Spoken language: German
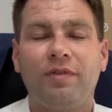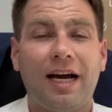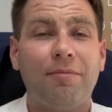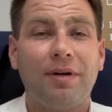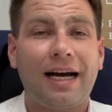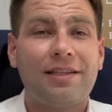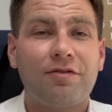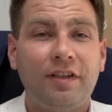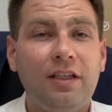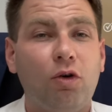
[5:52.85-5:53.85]
Wir haben bereits
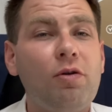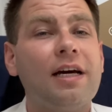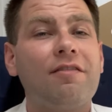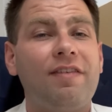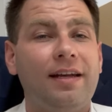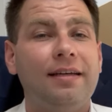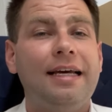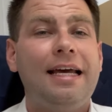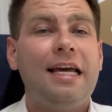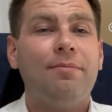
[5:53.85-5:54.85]
viele hundert Fälle
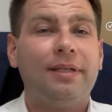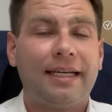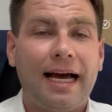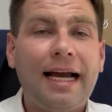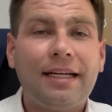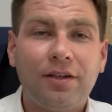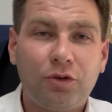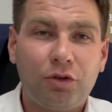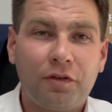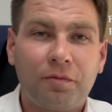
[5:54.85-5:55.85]
begleiten
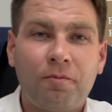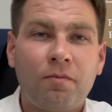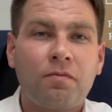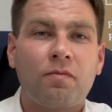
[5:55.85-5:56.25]
dürfen